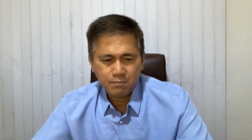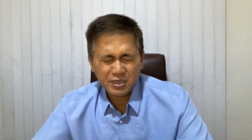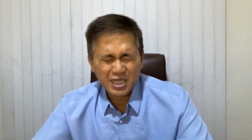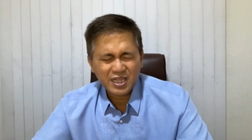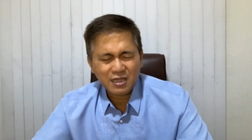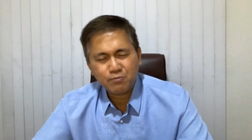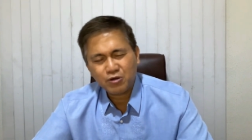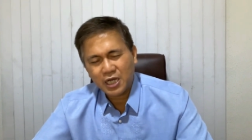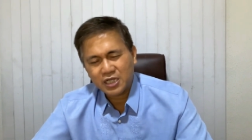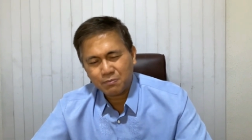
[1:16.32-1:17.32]
Pinalitan
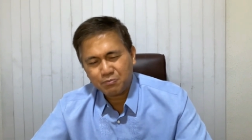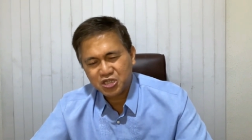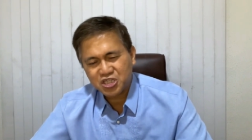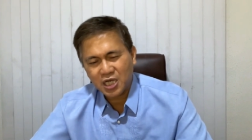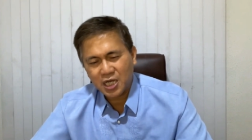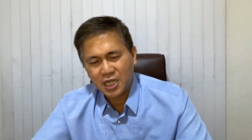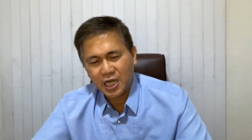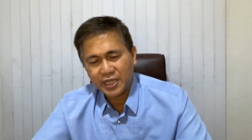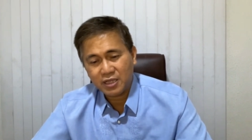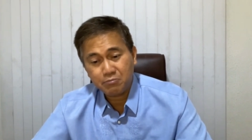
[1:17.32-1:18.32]
po ng artificial
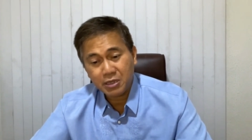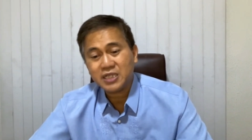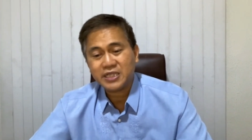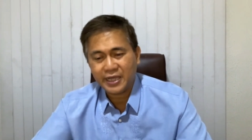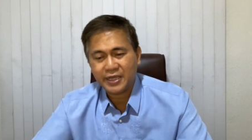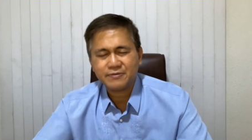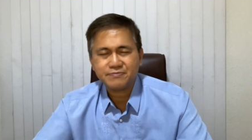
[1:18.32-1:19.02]
ang kanyang binti